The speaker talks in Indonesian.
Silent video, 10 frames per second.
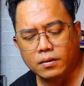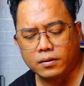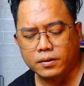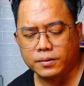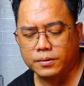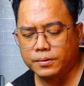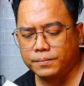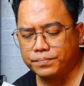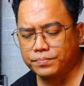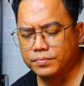uh,
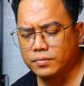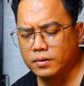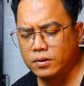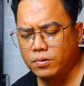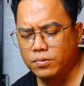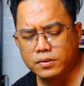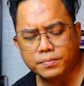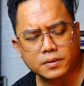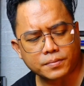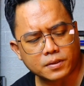kedua-duanya
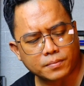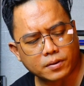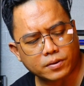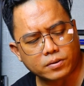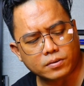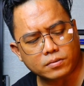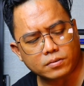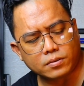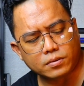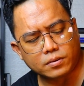sebenarnya sama-sama
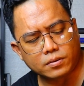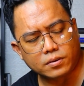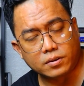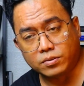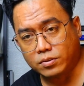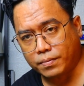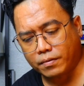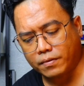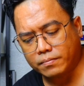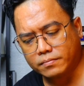Eau the
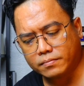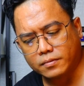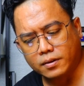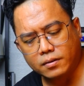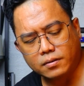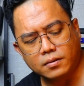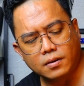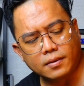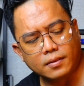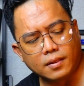Parfum ya
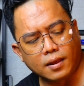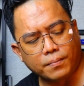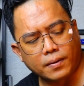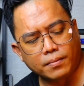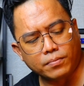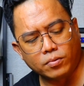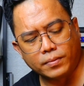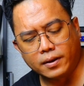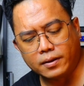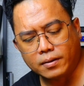80
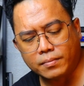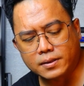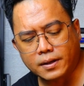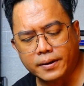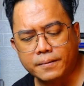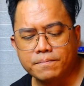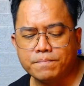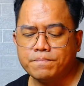mili kemasannya